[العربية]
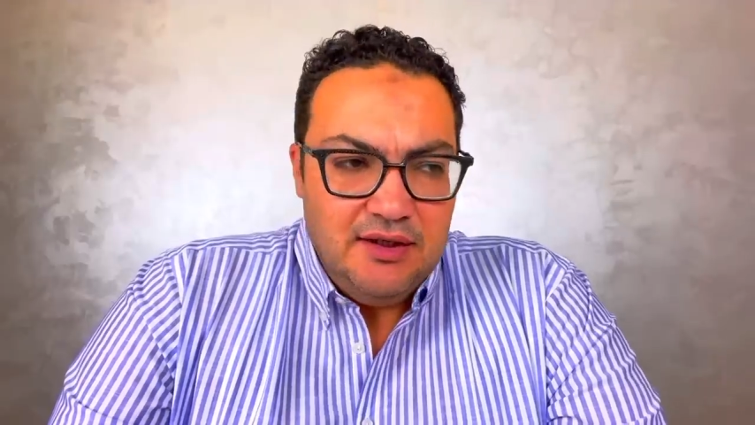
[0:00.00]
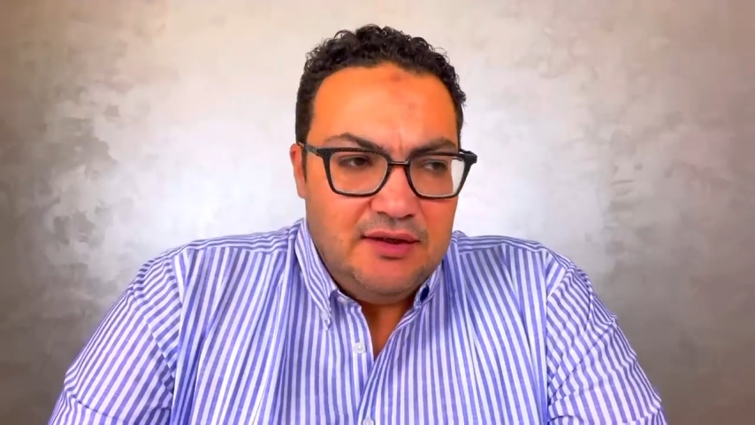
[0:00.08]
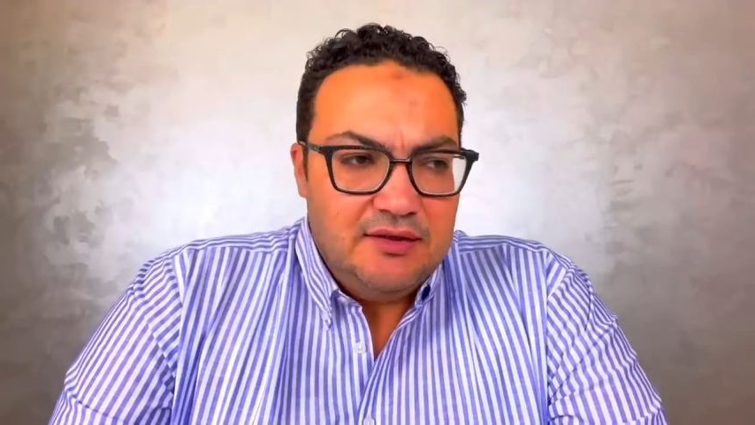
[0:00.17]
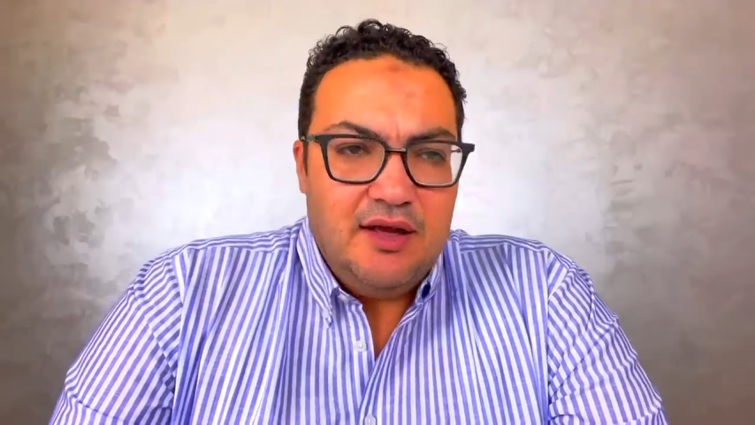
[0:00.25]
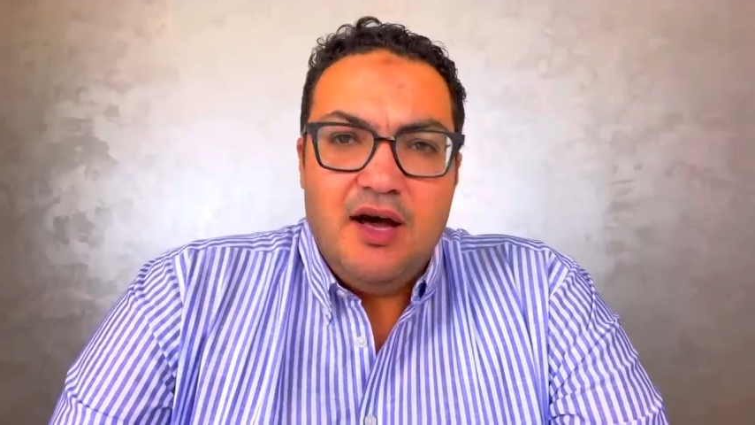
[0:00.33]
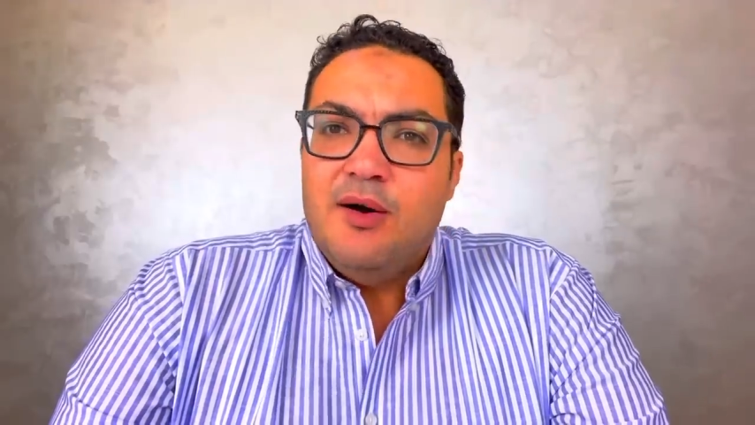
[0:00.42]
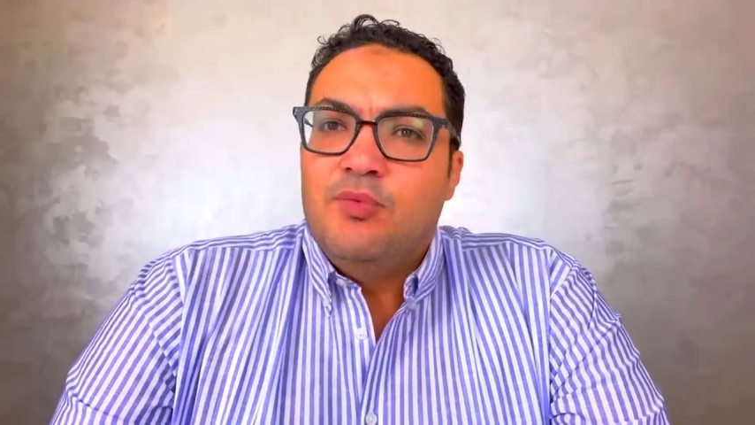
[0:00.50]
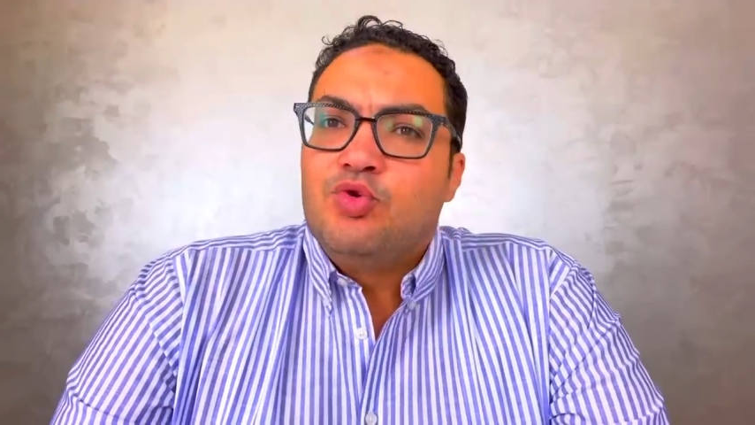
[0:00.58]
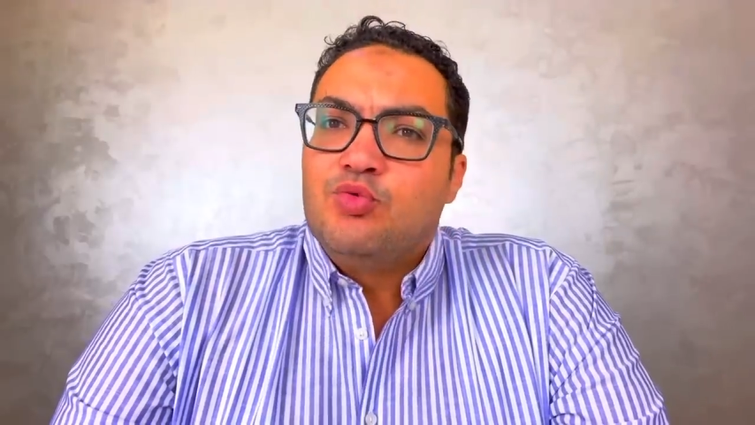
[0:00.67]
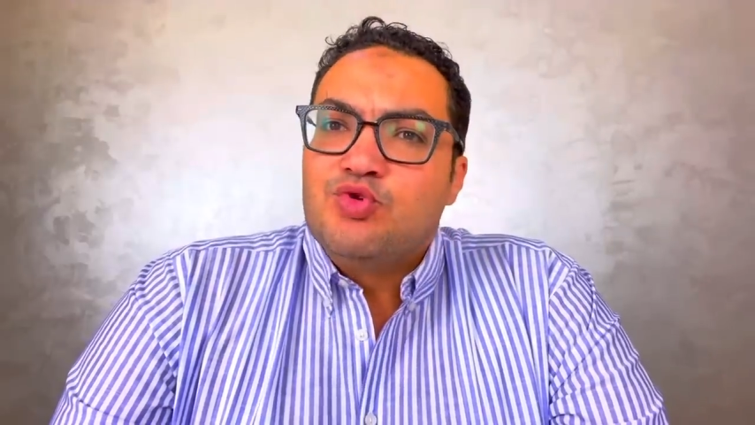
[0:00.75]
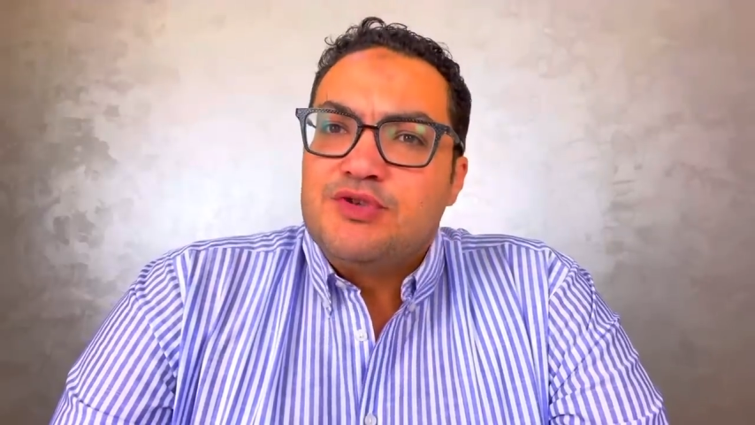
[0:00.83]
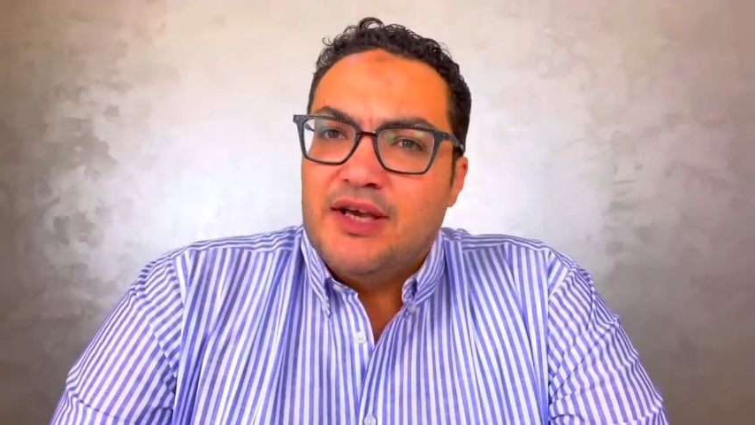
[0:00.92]
لها
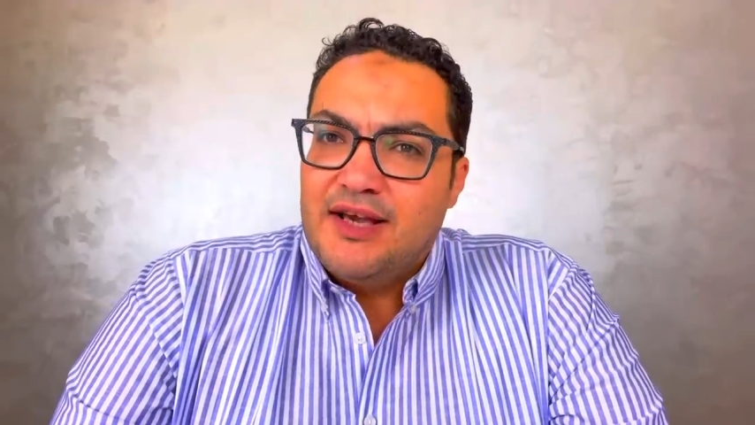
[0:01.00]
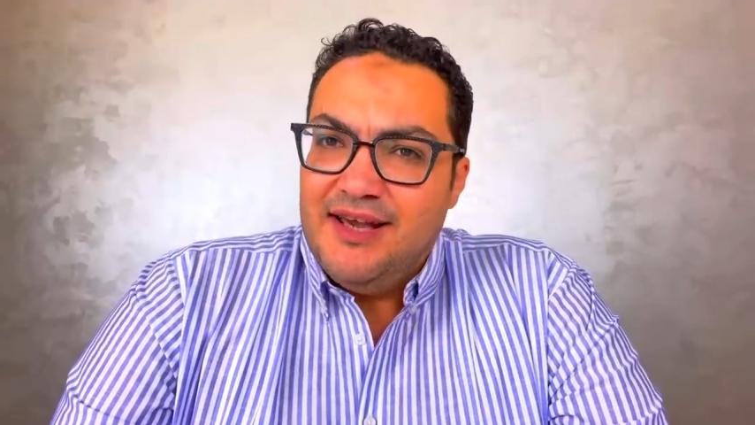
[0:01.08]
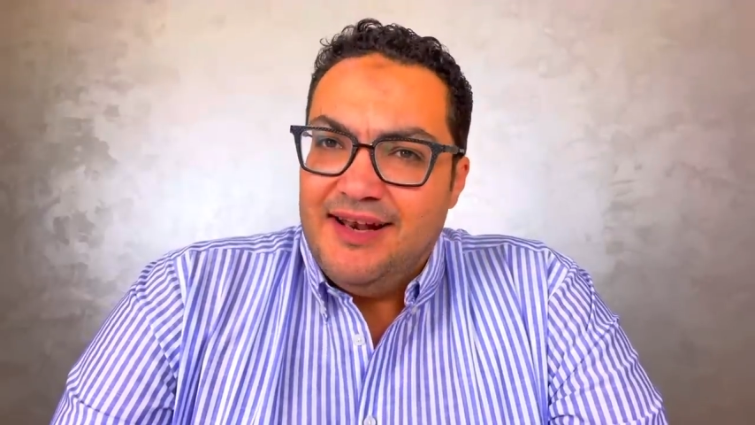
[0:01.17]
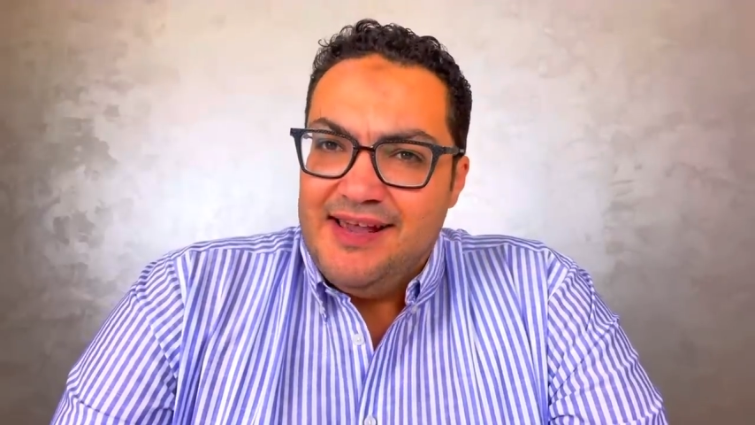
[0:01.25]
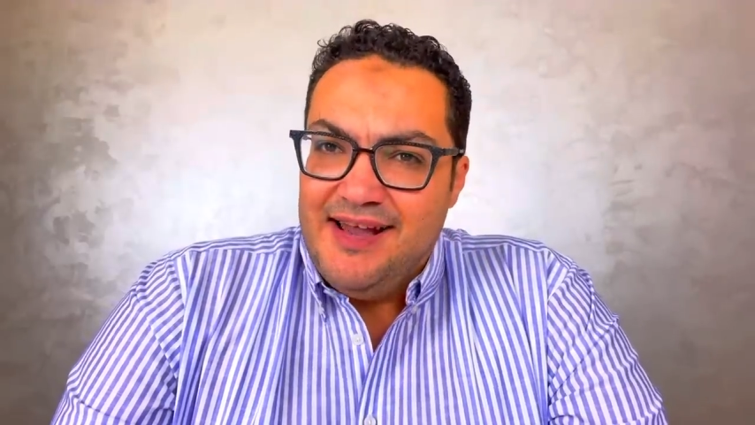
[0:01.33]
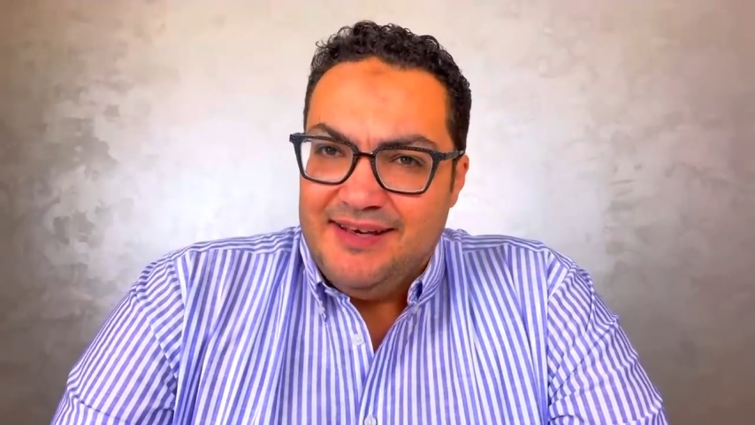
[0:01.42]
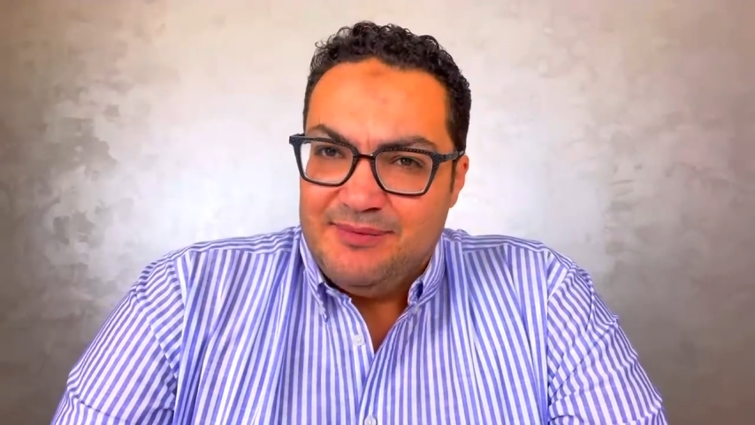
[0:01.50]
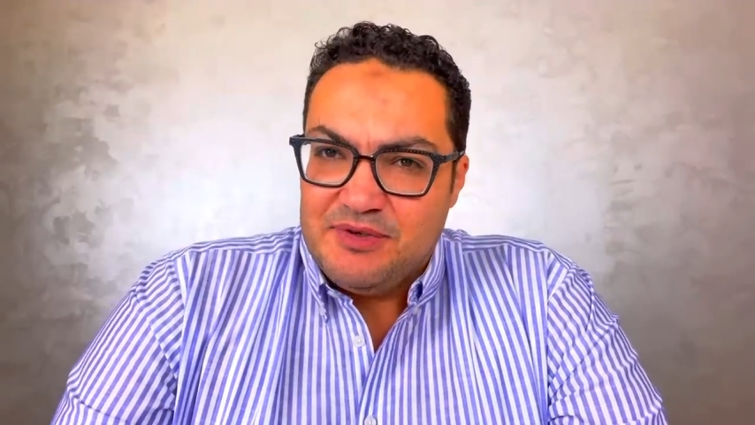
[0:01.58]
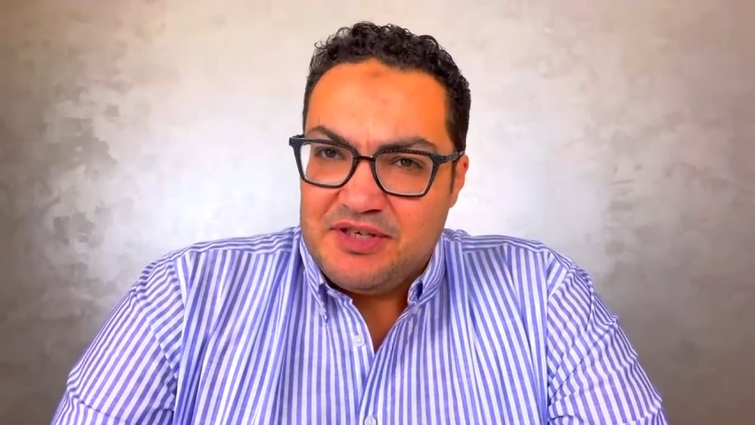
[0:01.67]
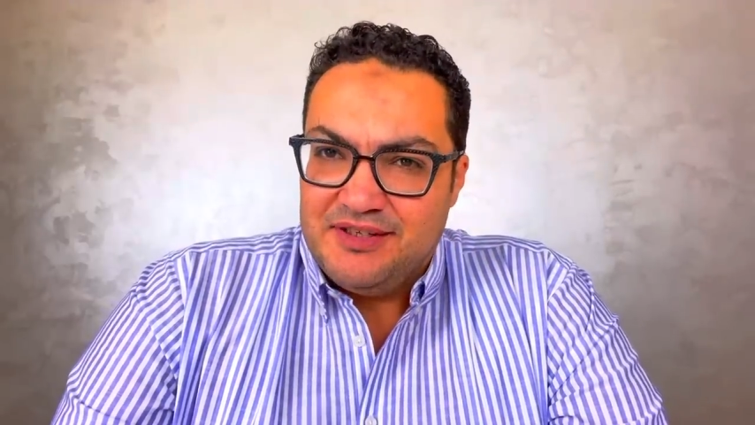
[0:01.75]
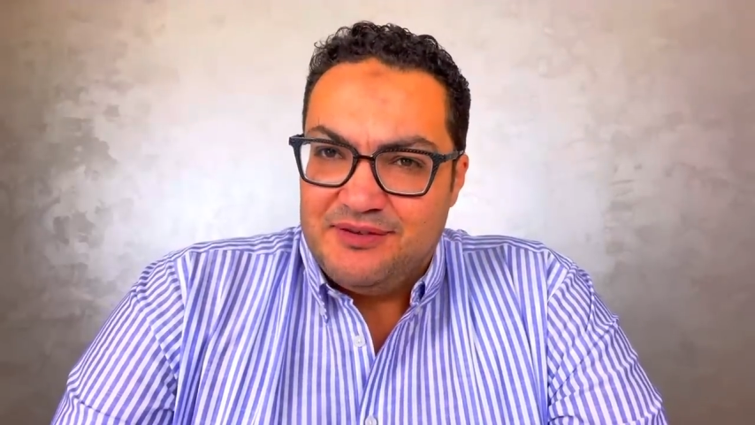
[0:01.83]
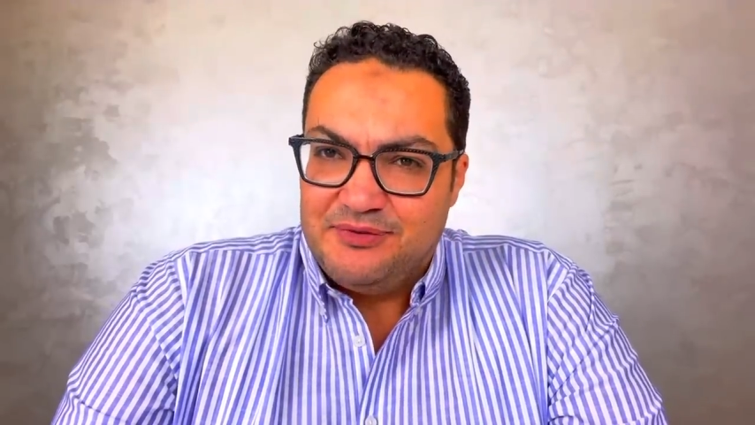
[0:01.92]
امور مسجله يعني مش
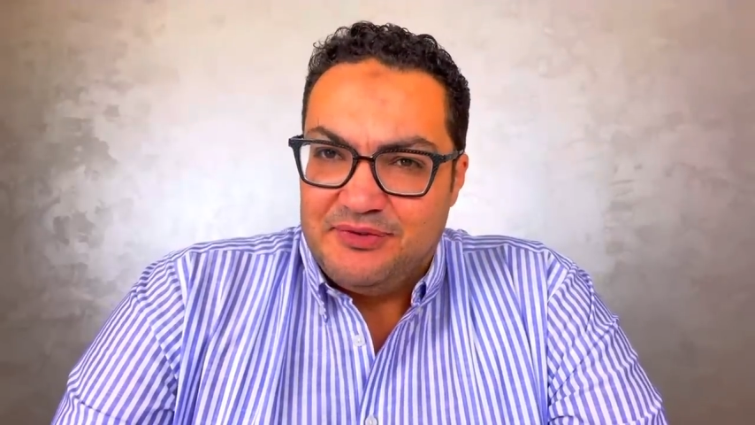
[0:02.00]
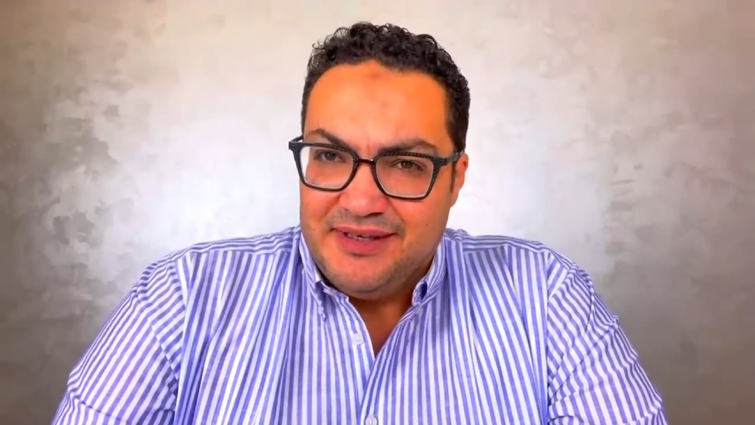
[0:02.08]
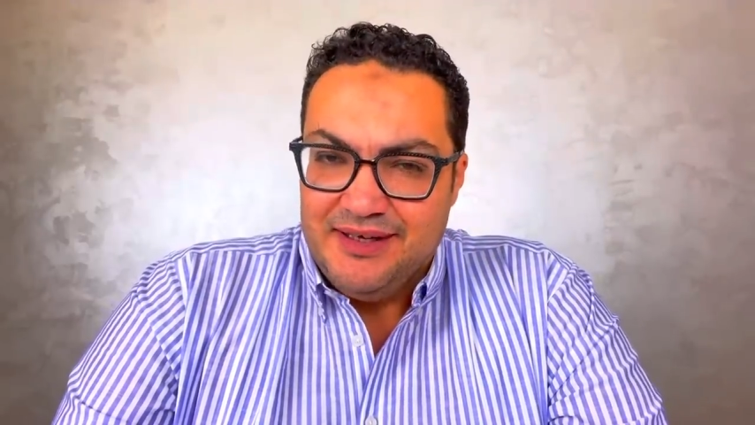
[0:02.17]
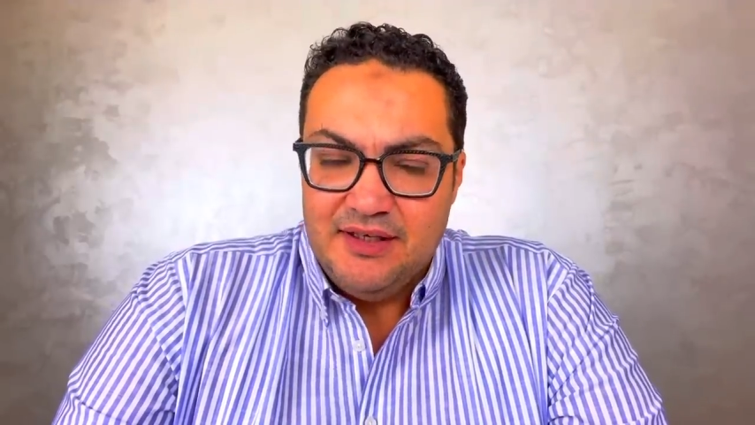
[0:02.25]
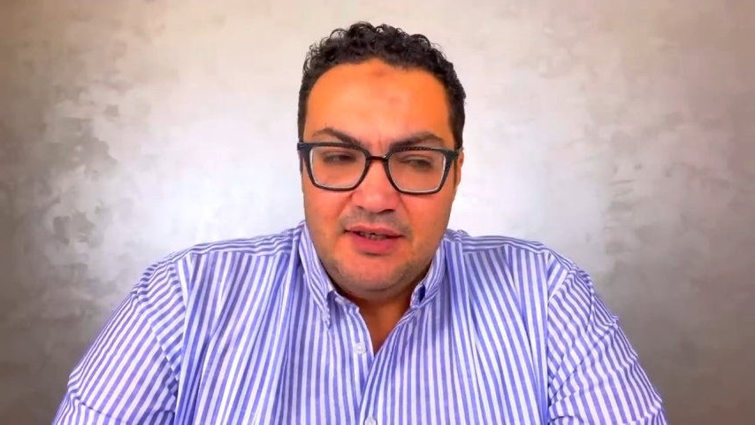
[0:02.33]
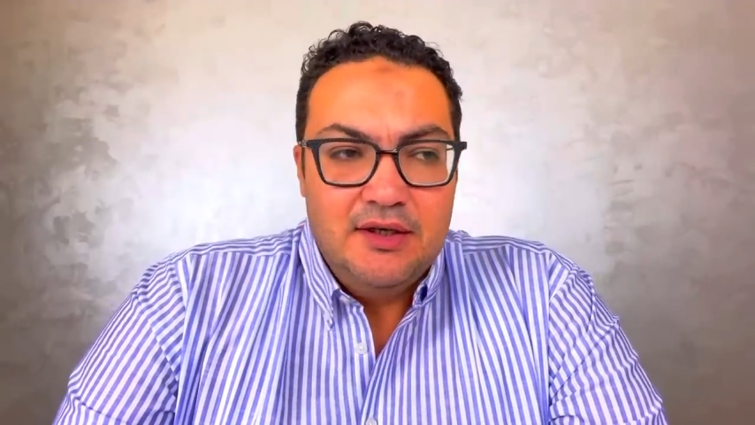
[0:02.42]
فيها